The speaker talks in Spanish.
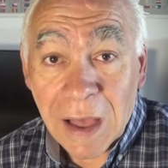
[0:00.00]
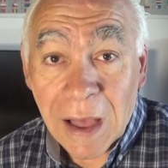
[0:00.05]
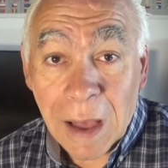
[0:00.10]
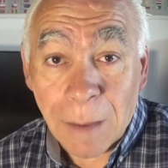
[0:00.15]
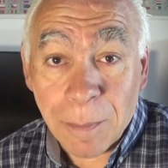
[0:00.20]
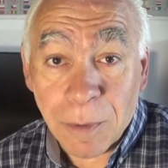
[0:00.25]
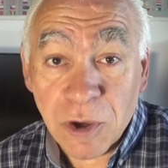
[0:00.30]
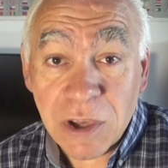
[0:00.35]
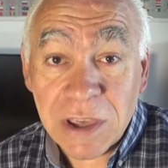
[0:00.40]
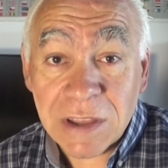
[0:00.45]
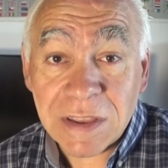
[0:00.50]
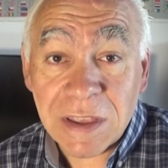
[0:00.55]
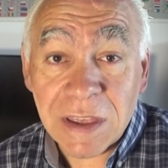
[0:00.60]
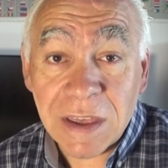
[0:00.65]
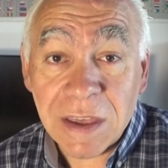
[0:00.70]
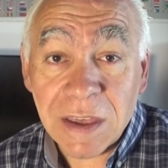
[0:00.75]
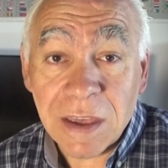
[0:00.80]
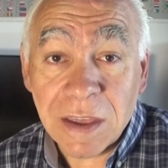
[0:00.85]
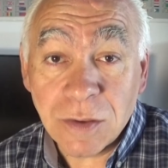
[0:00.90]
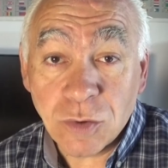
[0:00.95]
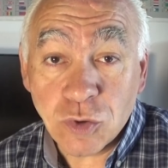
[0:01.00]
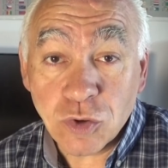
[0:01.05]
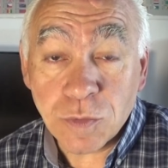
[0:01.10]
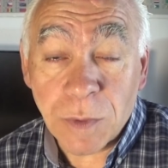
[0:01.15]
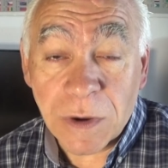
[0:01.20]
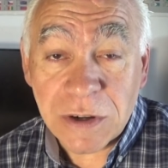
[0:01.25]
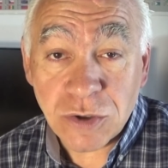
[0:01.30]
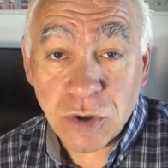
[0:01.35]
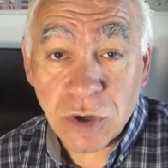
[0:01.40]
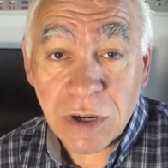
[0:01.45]
Apóyate en tus
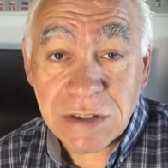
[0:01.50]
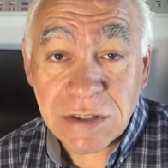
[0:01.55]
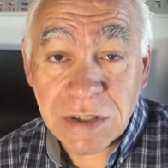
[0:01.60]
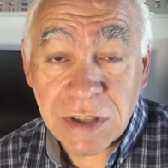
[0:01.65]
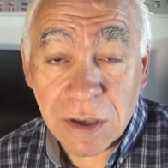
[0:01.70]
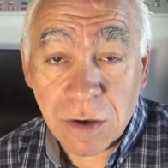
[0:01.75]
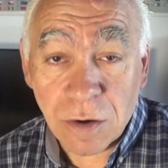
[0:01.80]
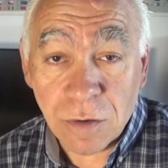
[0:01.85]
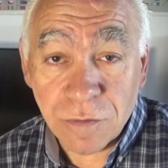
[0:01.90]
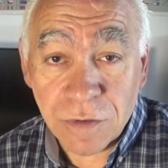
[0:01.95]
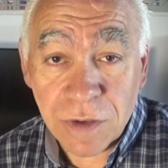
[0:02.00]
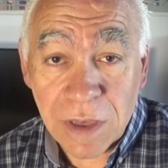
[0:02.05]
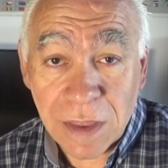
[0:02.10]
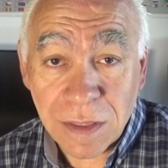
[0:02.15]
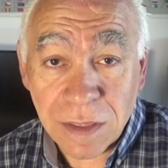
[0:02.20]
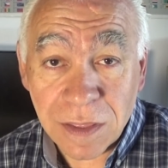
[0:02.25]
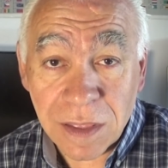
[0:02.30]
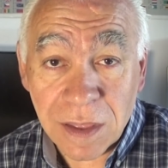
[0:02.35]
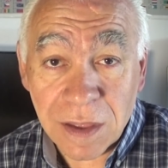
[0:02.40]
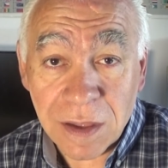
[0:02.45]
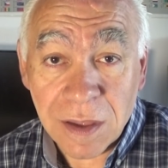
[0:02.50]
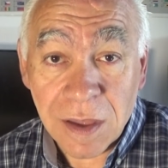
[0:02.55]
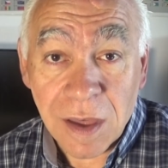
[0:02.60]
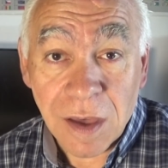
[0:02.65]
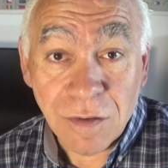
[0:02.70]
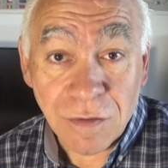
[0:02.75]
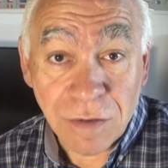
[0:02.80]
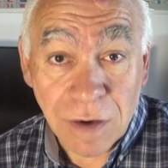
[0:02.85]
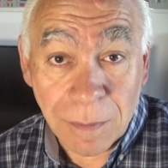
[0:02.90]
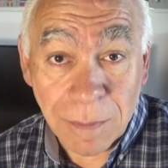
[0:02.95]
personas de confianza
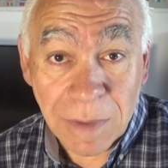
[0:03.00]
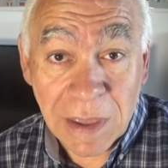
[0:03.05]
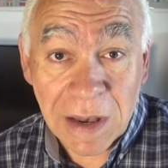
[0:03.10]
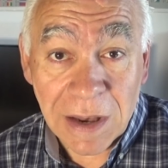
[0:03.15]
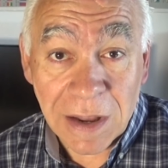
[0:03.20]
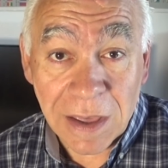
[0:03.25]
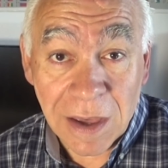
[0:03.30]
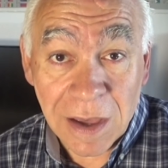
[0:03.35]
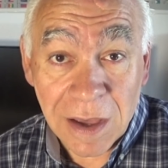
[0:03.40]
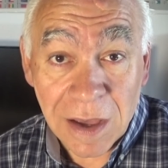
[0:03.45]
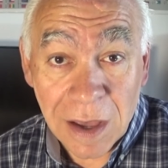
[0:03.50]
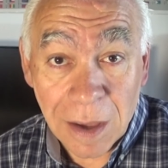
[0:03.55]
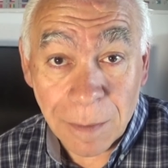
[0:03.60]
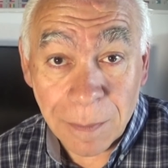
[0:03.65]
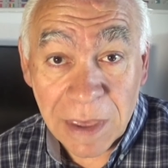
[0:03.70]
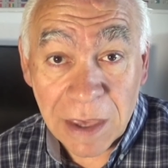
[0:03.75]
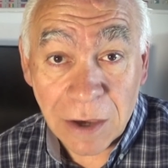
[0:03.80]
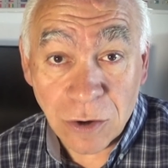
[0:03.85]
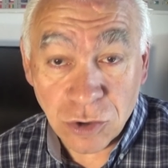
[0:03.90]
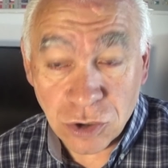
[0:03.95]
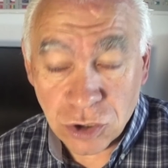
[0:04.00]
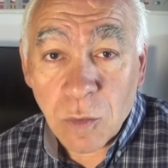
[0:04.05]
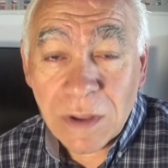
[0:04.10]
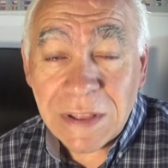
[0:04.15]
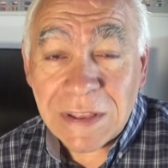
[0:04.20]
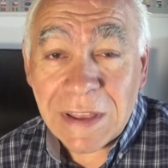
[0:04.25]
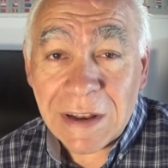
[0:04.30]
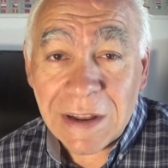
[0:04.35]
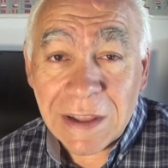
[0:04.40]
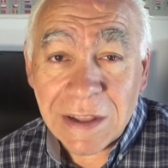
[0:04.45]
familia, amigos.
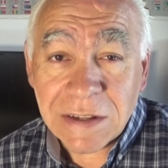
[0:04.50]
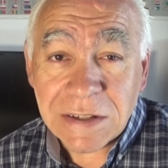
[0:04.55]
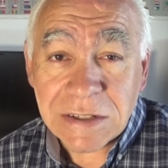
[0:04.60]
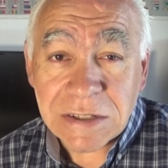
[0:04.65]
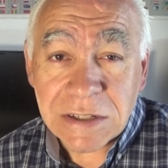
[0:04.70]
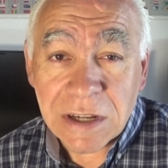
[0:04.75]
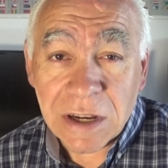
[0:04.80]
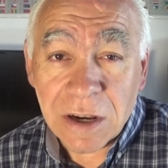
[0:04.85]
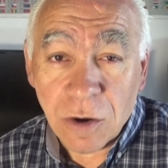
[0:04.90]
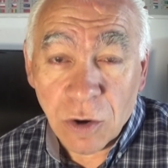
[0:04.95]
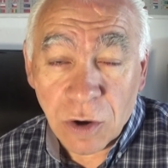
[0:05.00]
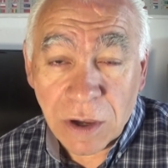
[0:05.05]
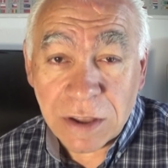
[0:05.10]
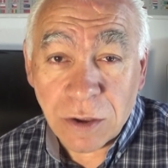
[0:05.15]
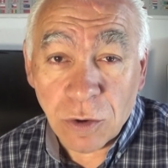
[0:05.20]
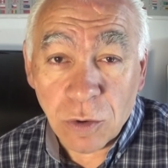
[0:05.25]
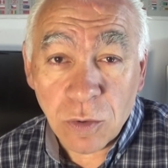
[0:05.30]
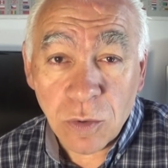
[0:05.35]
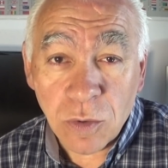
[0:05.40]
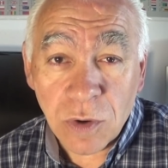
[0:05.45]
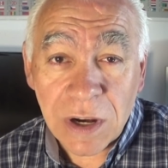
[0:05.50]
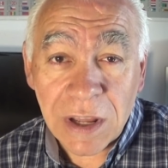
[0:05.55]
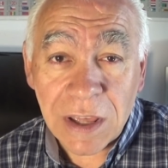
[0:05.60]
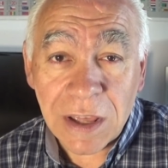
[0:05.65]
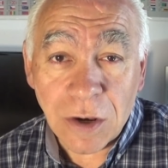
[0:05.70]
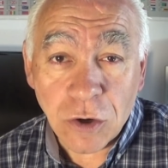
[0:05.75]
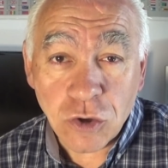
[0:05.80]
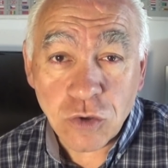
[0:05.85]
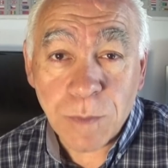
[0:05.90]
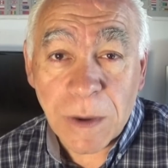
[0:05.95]
Cuéntales lo que te ocurre
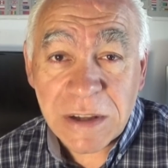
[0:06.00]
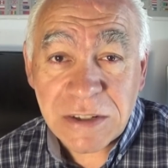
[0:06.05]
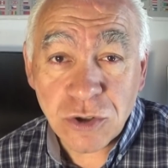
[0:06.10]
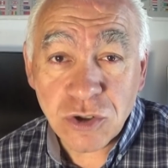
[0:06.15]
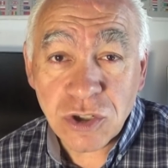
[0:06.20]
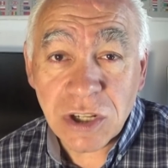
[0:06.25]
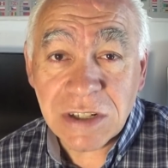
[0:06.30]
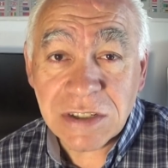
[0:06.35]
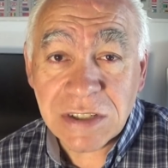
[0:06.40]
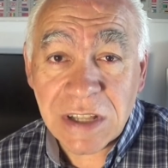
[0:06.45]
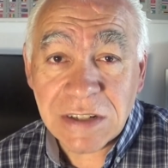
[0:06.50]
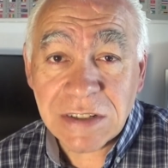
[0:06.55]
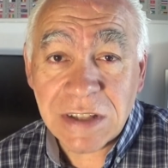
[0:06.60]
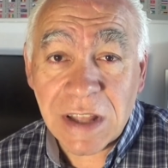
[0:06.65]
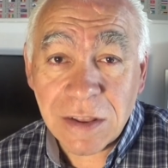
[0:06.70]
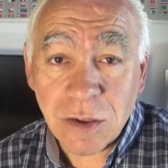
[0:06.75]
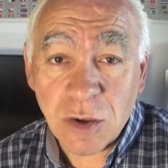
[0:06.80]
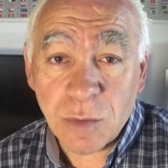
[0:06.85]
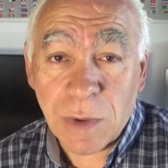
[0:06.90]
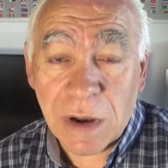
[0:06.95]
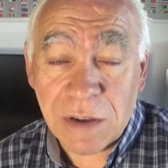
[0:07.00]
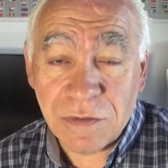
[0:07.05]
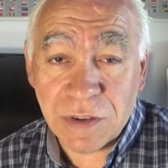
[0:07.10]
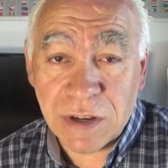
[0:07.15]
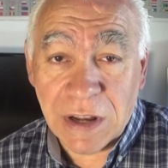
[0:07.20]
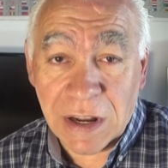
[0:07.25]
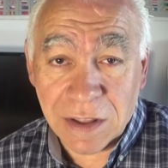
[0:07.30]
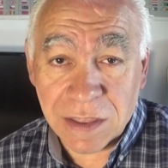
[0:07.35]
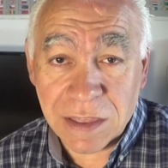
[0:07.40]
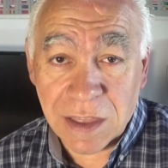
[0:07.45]
y los pasos que estás dando para
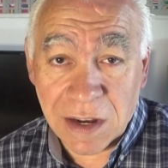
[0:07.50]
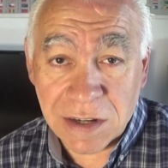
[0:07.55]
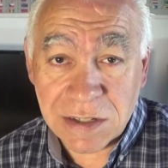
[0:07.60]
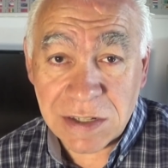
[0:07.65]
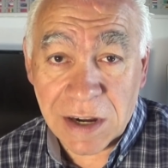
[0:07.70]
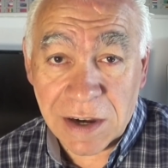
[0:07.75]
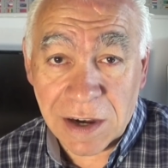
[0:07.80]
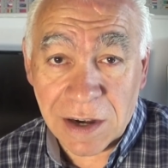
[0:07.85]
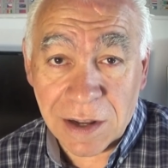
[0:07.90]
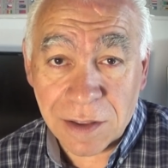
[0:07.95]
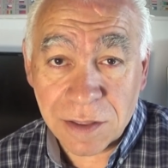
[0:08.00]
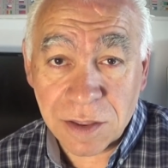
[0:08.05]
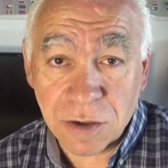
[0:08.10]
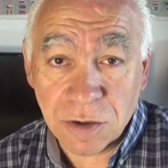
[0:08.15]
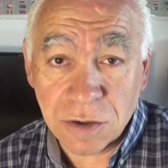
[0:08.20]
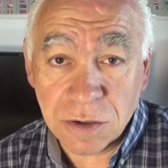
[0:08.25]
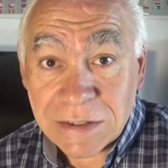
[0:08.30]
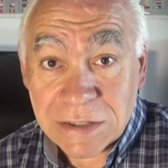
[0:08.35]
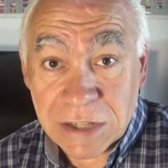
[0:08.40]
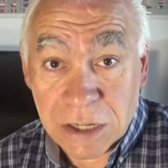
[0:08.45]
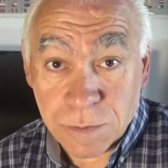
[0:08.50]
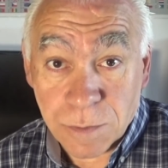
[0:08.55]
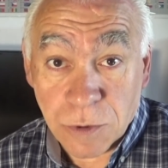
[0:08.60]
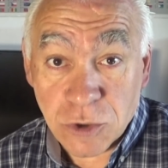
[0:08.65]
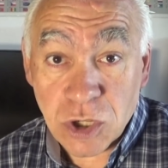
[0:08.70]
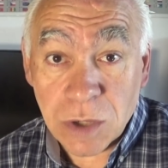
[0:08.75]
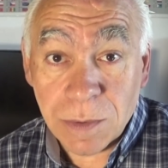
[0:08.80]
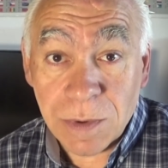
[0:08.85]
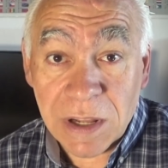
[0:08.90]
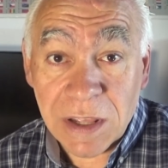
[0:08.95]
finalizar esa relación. Si es
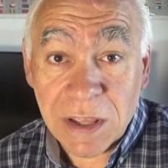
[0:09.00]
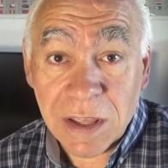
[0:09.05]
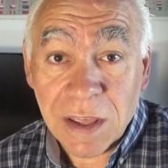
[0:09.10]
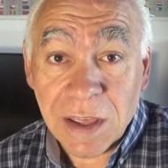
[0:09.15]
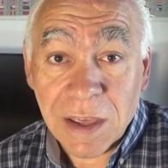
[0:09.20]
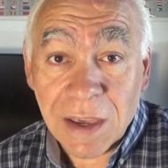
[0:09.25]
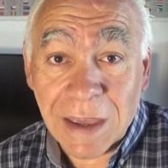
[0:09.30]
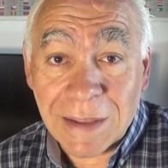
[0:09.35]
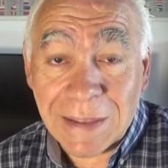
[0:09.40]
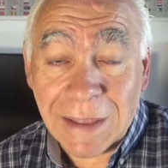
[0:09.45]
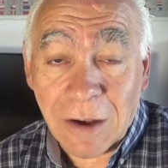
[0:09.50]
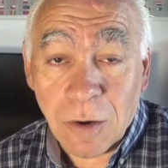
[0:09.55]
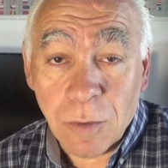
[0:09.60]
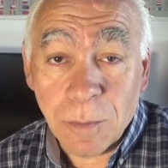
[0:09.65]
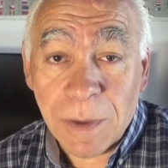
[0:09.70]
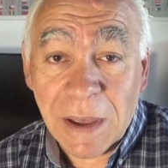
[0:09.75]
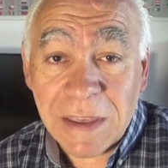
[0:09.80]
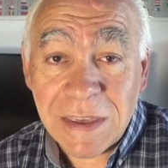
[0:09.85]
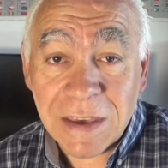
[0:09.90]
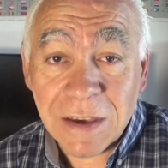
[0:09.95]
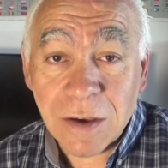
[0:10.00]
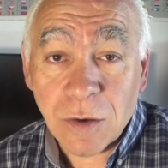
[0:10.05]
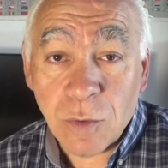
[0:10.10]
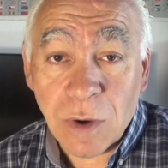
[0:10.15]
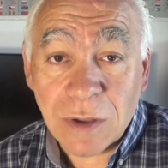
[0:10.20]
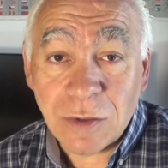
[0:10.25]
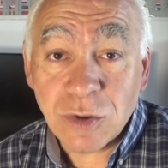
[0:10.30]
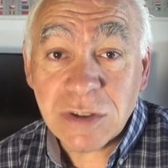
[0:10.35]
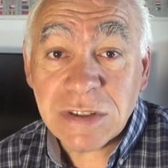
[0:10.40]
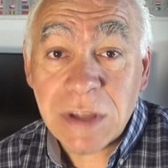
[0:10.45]
posible, que te acompañen
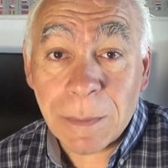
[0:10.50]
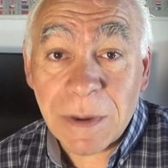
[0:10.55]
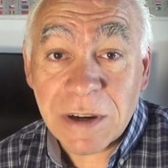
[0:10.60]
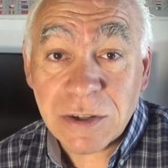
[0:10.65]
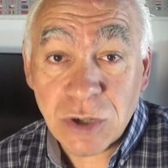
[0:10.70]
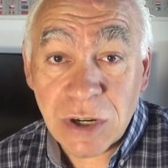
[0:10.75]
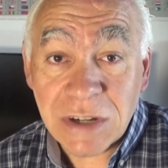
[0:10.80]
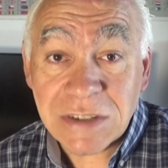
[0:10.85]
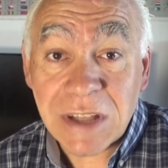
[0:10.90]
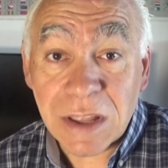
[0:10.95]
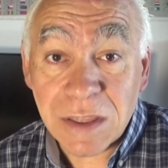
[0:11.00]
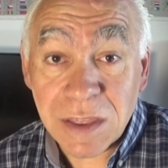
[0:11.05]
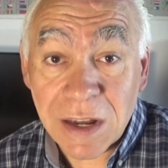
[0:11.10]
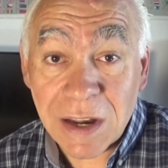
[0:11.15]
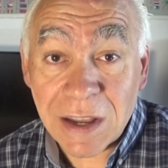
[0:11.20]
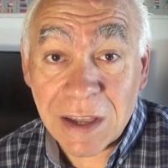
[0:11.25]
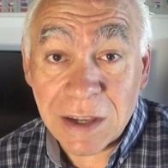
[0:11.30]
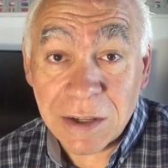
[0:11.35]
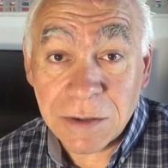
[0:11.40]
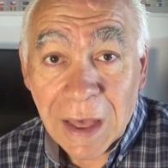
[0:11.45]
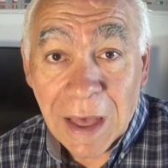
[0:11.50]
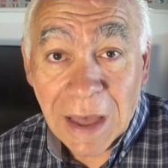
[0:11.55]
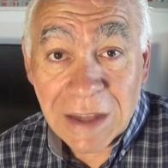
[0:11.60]
cuando esta persona esté cerca.